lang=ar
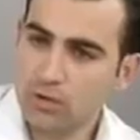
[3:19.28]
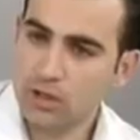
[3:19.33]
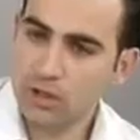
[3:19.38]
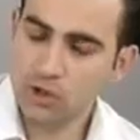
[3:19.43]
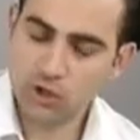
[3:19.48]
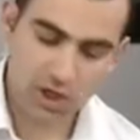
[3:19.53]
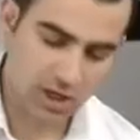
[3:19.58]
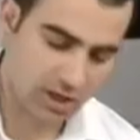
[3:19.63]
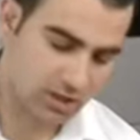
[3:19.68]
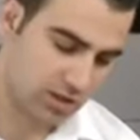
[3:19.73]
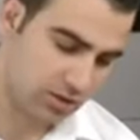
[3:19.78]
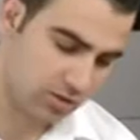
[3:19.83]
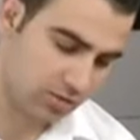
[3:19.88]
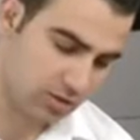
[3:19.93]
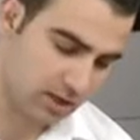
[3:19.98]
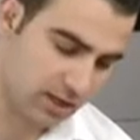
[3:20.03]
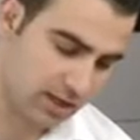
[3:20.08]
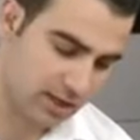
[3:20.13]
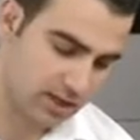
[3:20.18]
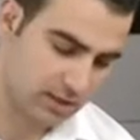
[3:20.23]
الجهات، انا
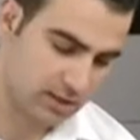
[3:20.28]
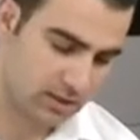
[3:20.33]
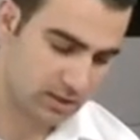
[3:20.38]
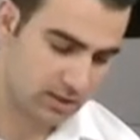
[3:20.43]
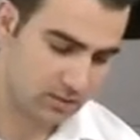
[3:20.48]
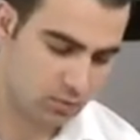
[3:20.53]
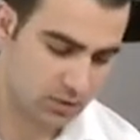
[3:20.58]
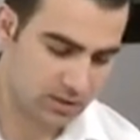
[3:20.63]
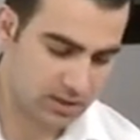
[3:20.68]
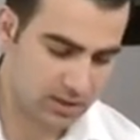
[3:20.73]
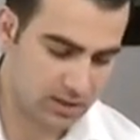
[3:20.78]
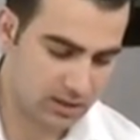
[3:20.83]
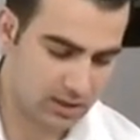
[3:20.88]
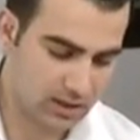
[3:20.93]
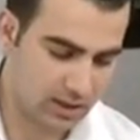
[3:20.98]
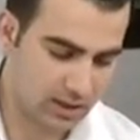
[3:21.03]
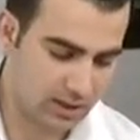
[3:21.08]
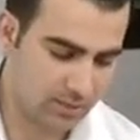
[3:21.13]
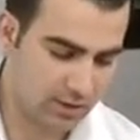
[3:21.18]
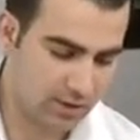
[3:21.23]
هنا لا اتهم وزاره
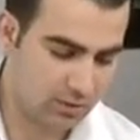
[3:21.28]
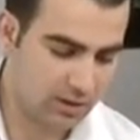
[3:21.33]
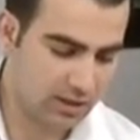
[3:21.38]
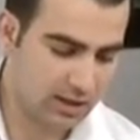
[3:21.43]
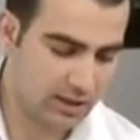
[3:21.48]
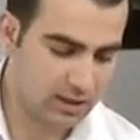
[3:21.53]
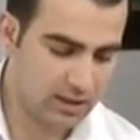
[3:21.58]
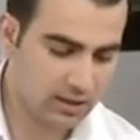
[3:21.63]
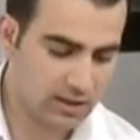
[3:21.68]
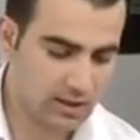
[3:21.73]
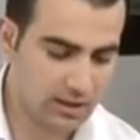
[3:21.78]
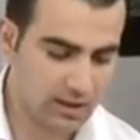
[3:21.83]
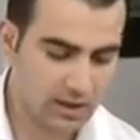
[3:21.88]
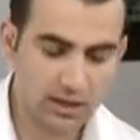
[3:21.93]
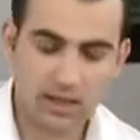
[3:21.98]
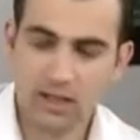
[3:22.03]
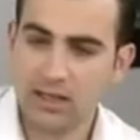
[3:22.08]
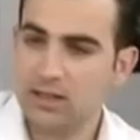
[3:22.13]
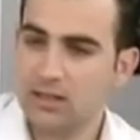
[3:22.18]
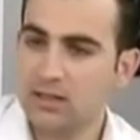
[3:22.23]
العمل ولكن
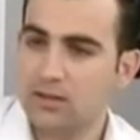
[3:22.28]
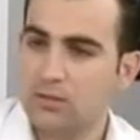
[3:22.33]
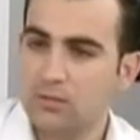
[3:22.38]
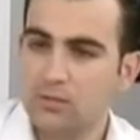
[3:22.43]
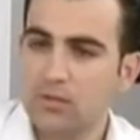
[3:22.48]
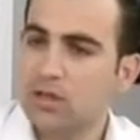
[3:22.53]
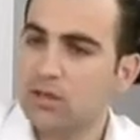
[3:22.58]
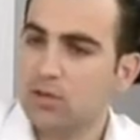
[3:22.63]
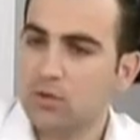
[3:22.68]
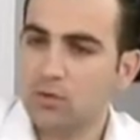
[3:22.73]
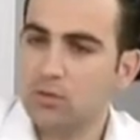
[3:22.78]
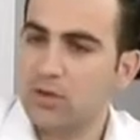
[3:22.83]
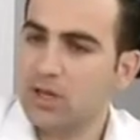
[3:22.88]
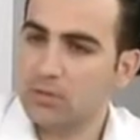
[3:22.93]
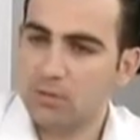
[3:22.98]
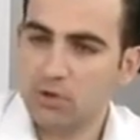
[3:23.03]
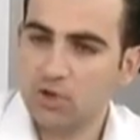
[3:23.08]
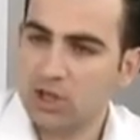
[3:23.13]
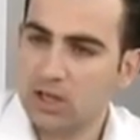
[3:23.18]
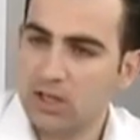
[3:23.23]
الحديث من العمال
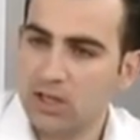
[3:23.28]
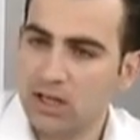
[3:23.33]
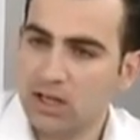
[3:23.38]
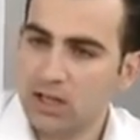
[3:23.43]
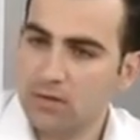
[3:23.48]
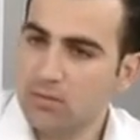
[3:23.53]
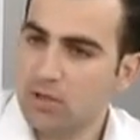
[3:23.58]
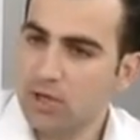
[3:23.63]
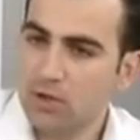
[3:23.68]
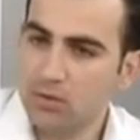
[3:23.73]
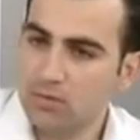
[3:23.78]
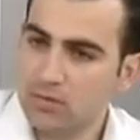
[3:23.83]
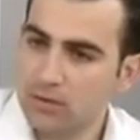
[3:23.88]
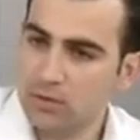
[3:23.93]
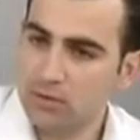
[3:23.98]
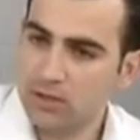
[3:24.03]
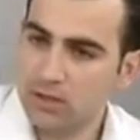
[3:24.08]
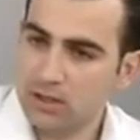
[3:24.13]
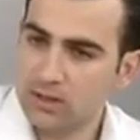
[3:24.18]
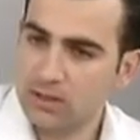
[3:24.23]
بشكل عام بانه في
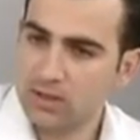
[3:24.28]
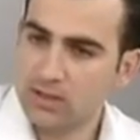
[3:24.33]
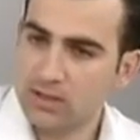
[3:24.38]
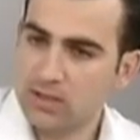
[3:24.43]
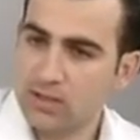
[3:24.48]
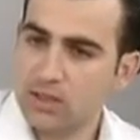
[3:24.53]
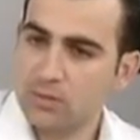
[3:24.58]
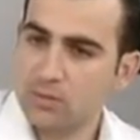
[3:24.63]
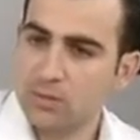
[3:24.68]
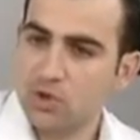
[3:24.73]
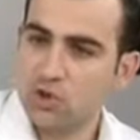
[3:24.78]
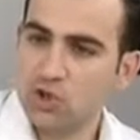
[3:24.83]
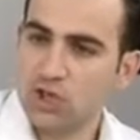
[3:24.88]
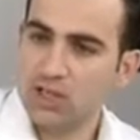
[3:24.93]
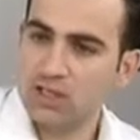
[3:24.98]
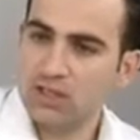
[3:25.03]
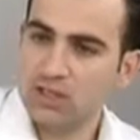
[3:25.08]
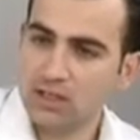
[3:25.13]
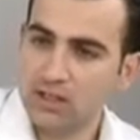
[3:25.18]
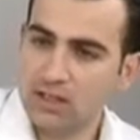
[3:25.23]
هناك تقصير من
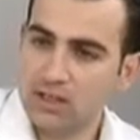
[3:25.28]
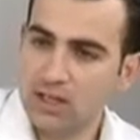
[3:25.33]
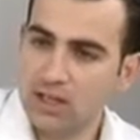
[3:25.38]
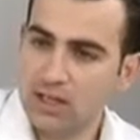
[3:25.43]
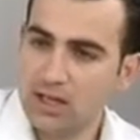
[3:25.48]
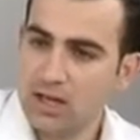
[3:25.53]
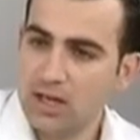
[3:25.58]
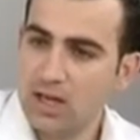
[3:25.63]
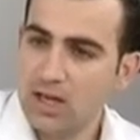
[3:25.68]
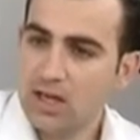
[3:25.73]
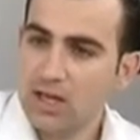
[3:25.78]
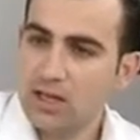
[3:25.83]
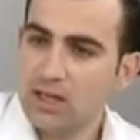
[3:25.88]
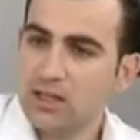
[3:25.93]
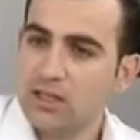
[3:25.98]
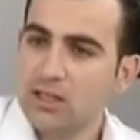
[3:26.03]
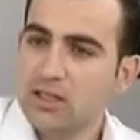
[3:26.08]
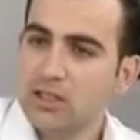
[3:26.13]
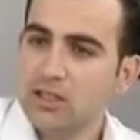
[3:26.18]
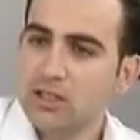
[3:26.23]
جهات عده
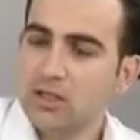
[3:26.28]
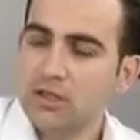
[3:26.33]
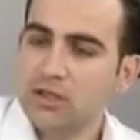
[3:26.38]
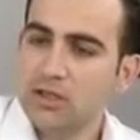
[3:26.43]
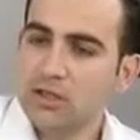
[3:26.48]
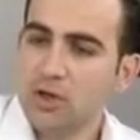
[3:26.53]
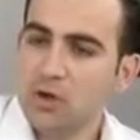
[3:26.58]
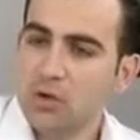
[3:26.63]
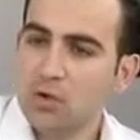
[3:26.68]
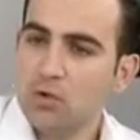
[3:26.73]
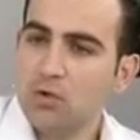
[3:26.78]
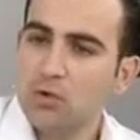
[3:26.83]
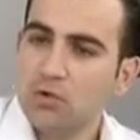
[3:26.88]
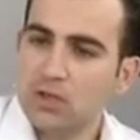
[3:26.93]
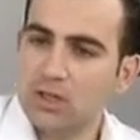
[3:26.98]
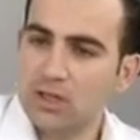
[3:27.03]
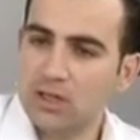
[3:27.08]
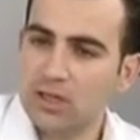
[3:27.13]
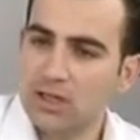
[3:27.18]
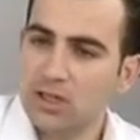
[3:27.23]

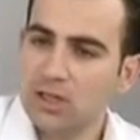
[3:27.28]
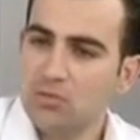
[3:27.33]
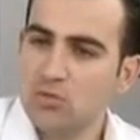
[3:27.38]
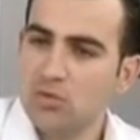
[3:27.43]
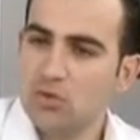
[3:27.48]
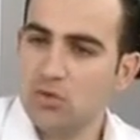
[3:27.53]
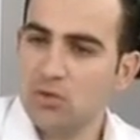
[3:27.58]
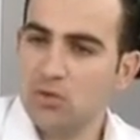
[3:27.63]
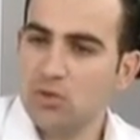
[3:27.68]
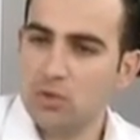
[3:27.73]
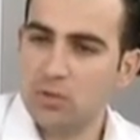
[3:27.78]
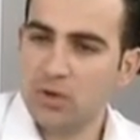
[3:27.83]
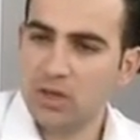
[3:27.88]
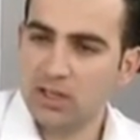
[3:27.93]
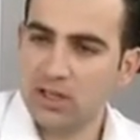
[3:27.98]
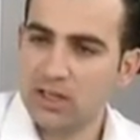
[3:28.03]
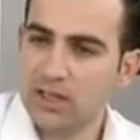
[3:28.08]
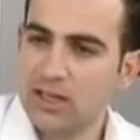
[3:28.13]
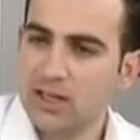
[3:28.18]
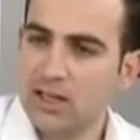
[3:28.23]
لحقوقنا يا عم كونوا
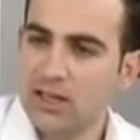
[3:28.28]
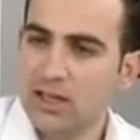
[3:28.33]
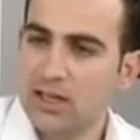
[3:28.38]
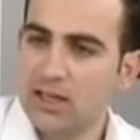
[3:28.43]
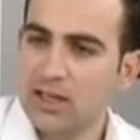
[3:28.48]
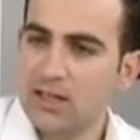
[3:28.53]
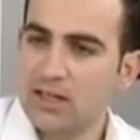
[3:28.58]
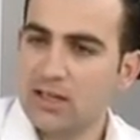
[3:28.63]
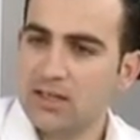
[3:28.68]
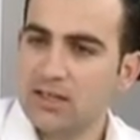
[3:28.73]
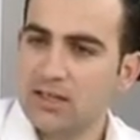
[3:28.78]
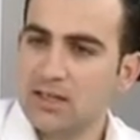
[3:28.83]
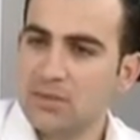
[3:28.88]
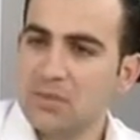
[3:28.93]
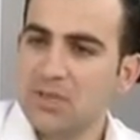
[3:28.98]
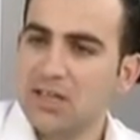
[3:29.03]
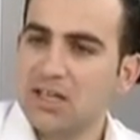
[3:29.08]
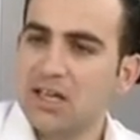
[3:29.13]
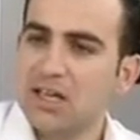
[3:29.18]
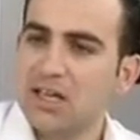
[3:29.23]
معنا على آه،
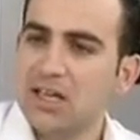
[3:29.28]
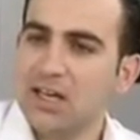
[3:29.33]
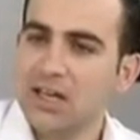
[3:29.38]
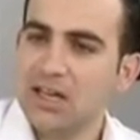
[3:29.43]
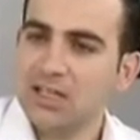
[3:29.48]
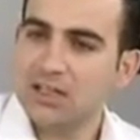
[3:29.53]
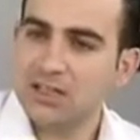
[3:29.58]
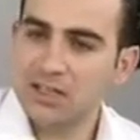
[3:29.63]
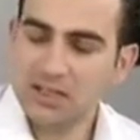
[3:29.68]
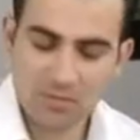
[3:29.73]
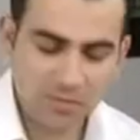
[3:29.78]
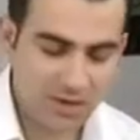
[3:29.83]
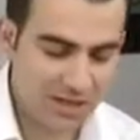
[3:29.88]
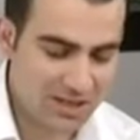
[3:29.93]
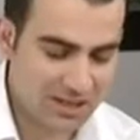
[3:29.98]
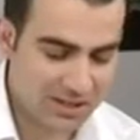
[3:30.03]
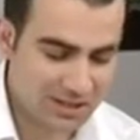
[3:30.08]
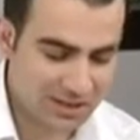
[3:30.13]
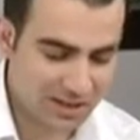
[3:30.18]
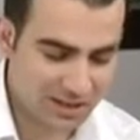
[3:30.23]
من خلال حتى
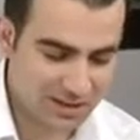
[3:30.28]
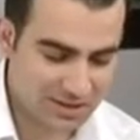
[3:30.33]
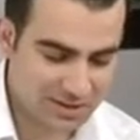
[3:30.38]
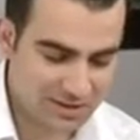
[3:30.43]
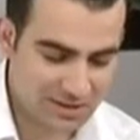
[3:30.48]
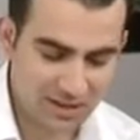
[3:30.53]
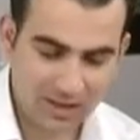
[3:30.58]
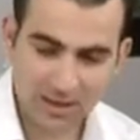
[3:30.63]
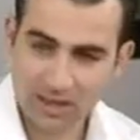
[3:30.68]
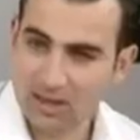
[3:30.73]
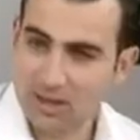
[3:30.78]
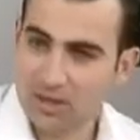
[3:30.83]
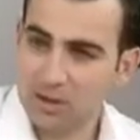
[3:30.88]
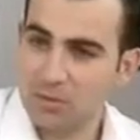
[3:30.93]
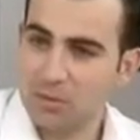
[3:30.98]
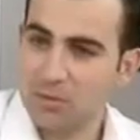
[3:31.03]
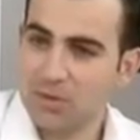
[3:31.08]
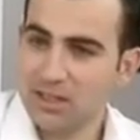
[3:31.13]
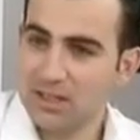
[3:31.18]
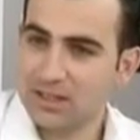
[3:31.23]
بعيدا عن الصحه
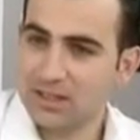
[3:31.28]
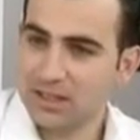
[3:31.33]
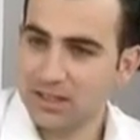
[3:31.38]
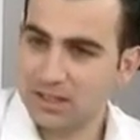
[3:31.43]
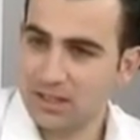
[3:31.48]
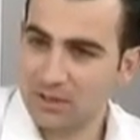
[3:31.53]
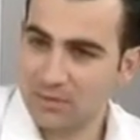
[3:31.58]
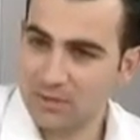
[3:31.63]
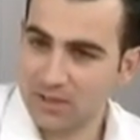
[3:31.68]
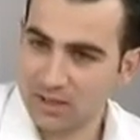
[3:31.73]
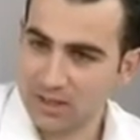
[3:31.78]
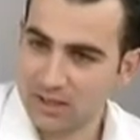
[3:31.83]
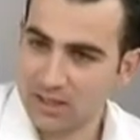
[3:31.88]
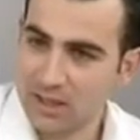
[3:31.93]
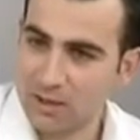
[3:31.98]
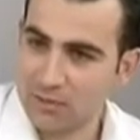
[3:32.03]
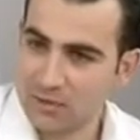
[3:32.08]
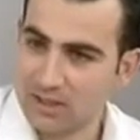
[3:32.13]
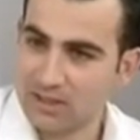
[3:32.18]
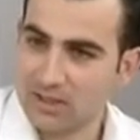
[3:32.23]
وبعيدا عن
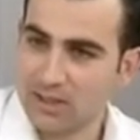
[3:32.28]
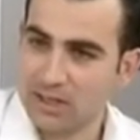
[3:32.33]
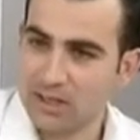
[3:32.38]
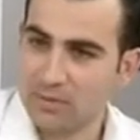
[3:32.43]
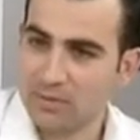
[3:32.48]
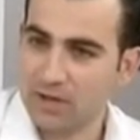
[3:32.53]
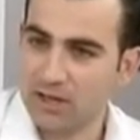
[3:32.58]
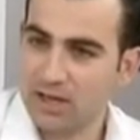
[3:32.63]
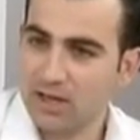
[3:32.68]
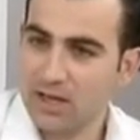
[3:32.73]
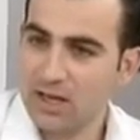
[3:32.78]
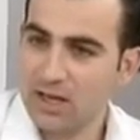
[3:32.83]
المهنيه والسلامه،